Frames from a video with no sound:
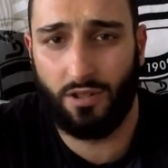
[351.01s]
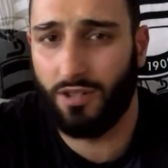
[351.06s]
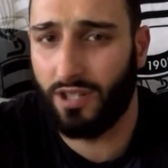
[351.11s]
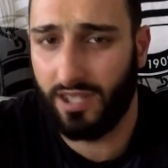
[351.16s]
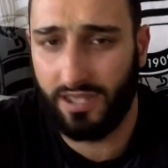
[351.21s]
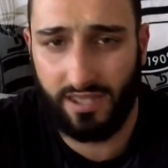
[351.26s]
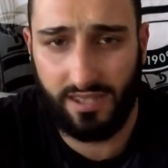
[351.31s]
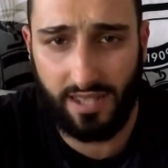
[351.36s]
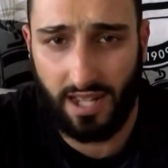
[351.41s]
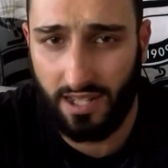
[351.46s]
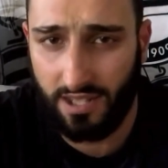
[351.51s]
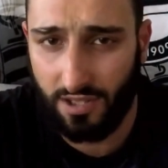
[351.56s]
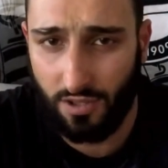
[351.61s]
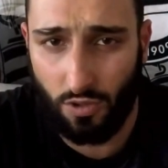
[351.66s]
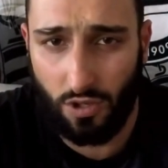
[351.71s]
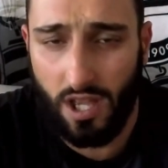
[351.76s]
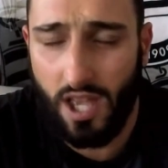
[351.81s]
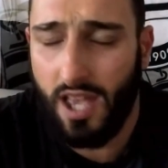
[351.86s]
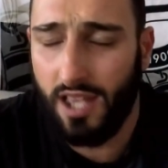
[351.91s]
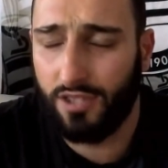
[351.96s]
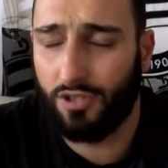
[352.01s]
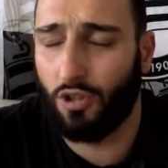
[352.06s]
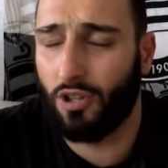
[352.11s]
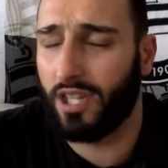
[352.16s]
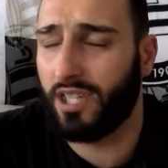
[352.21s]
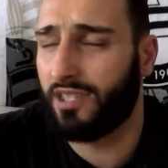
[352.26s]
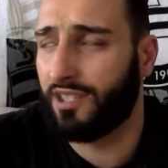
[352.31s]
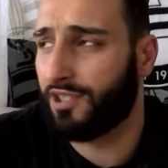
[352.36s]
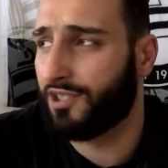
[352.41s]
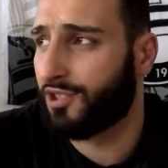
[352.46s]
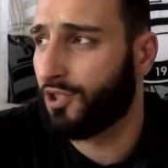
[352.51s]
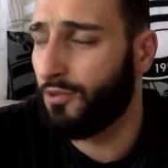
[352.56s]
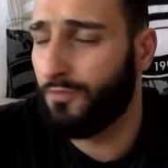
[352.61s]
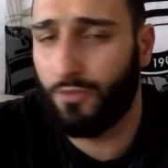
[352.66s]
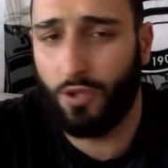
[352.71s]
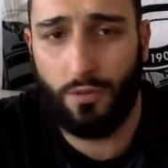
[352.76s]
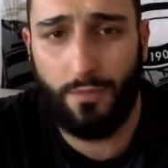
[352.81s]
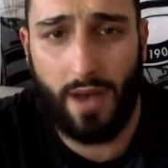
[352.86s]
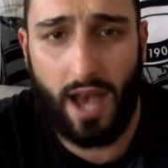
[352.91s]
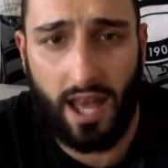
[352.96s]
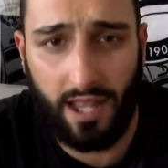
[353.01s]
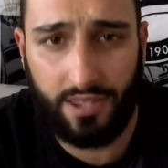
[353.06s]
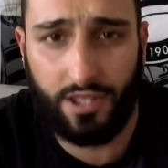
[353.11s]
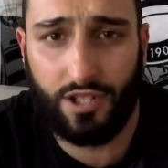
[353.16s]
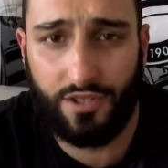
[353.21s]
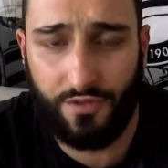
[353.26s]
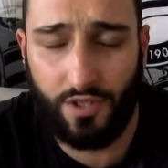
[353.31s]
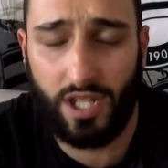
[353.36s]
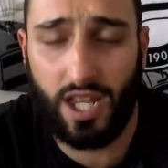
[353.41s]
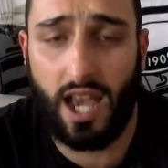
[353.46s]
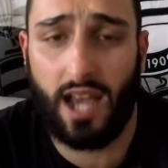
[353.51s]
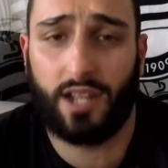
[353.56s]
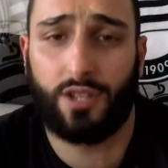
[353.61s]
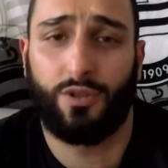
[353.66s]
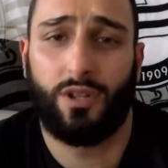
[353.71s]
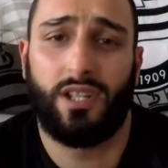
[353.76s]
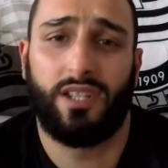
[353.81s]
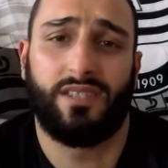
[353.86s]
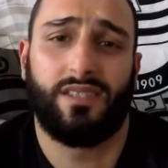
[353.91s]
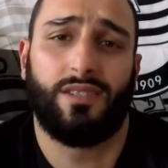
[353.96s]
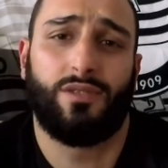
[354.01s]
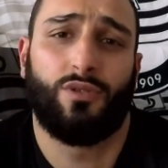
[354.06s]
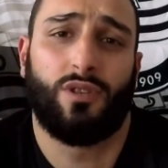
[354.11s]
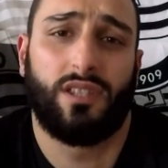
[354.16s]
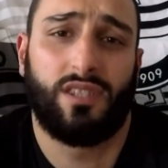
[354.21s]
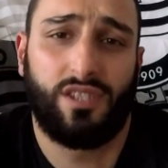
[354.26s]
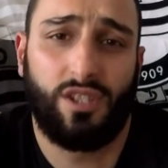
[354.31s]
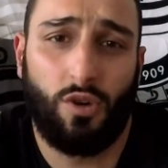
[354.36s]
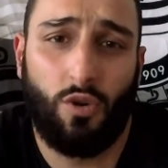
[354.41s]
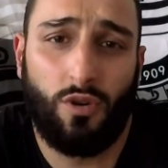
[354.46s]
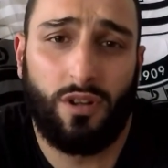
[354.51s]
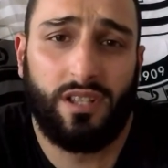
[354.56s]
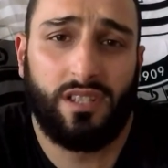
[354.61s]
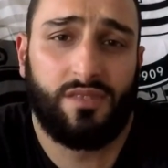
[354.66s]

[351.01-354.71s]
Und es ist halt so, so richtig symptomatisch für die aktuelle Situation.